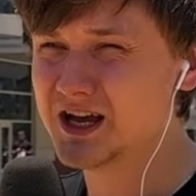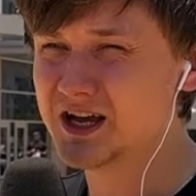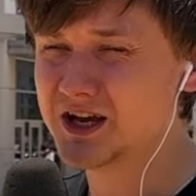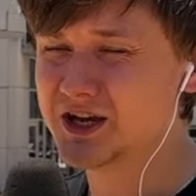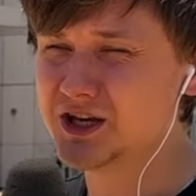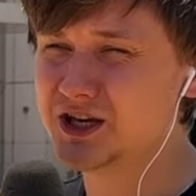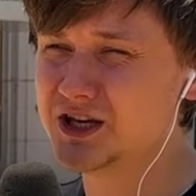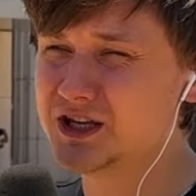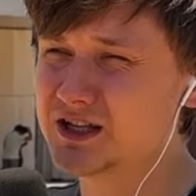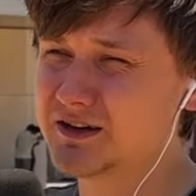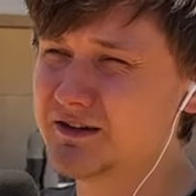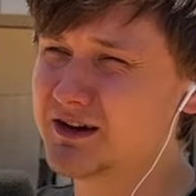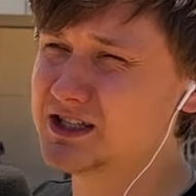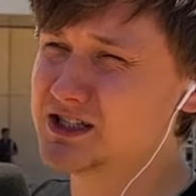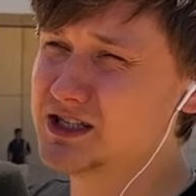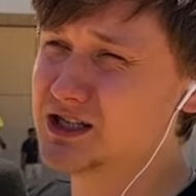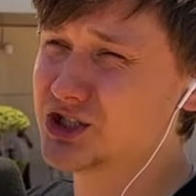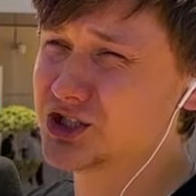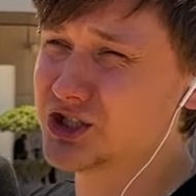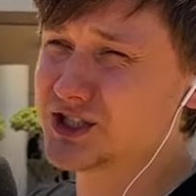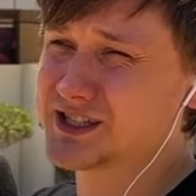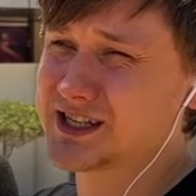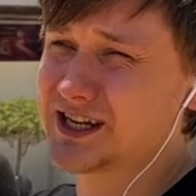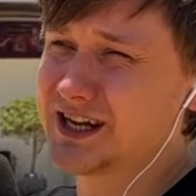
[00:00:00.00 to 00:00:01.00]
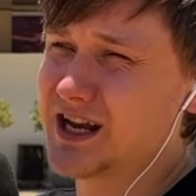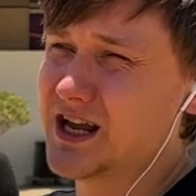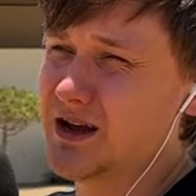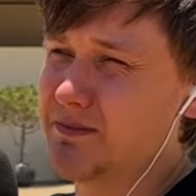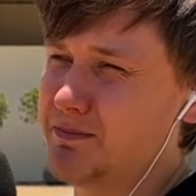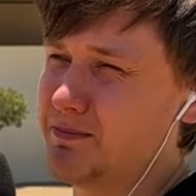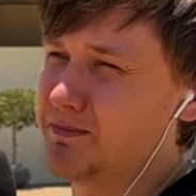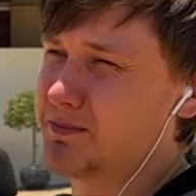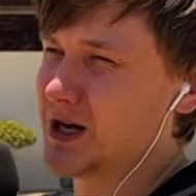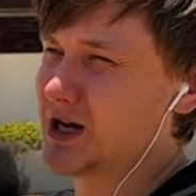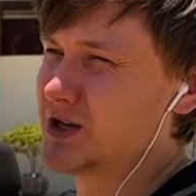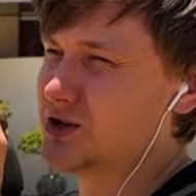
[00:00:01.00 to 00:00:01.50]
И давайте же скорее
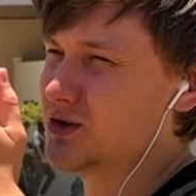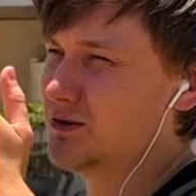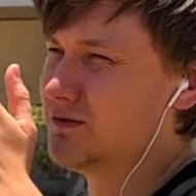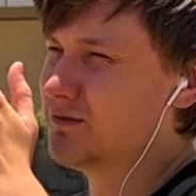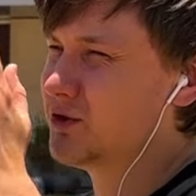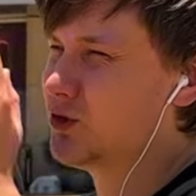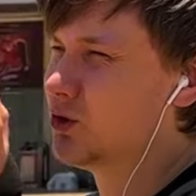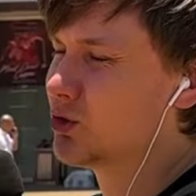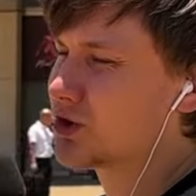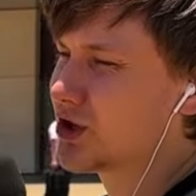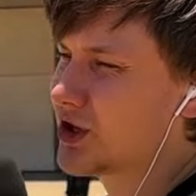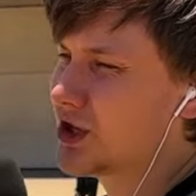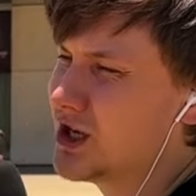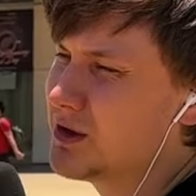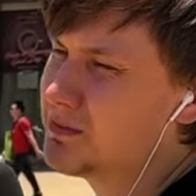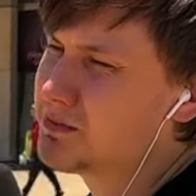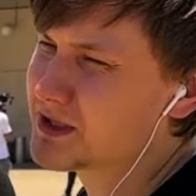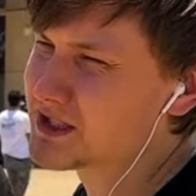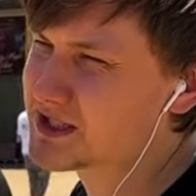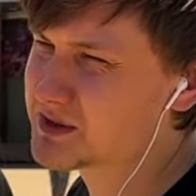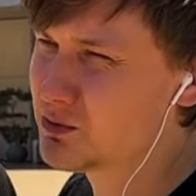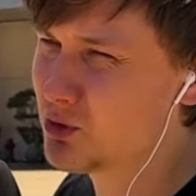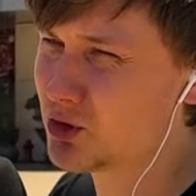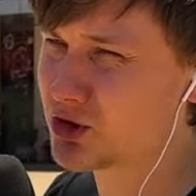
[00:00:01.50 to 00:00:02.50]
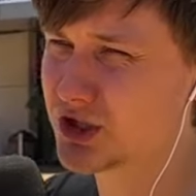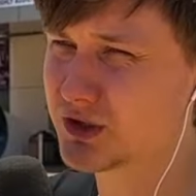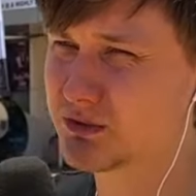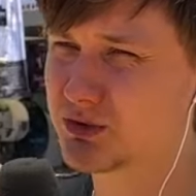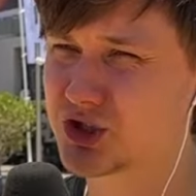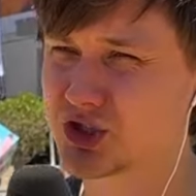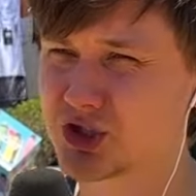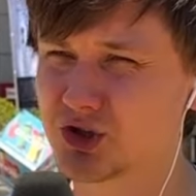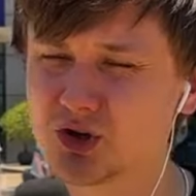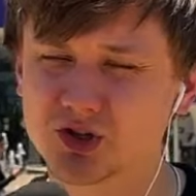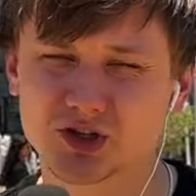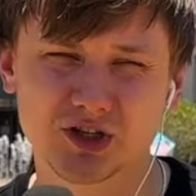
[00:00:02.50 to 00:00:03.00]
пройдем внутрь и посмотрим,
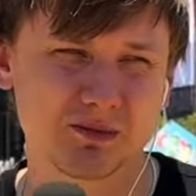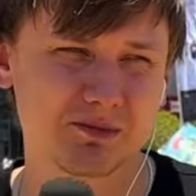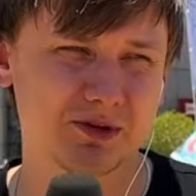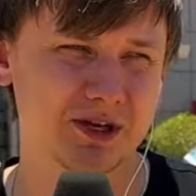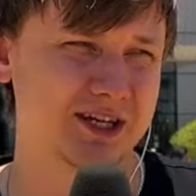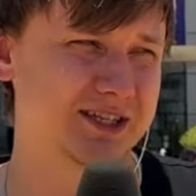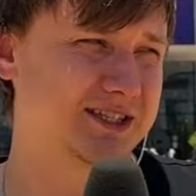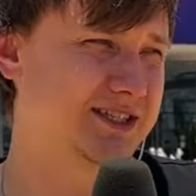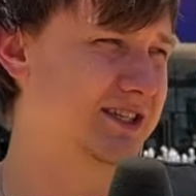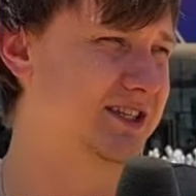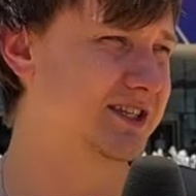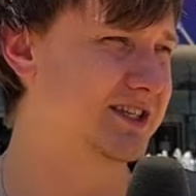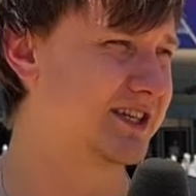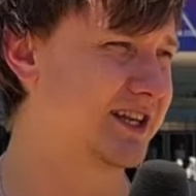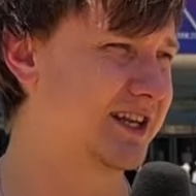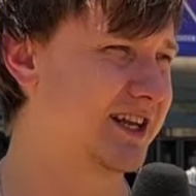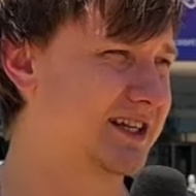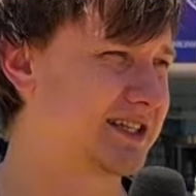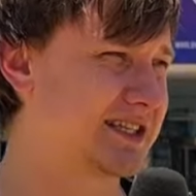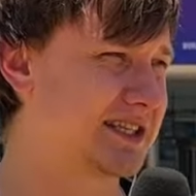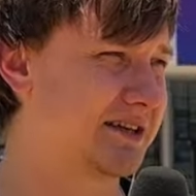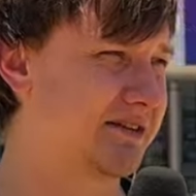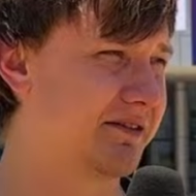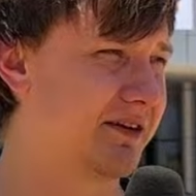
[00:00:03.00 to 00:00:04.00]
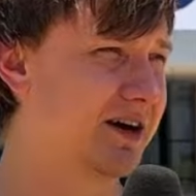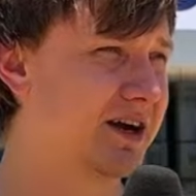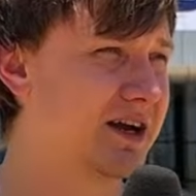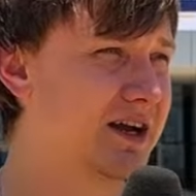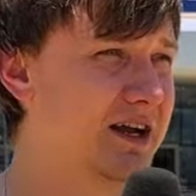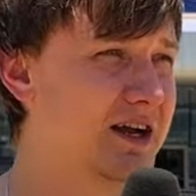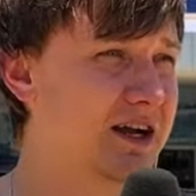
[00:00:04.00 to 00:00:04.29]
что там есть интересного.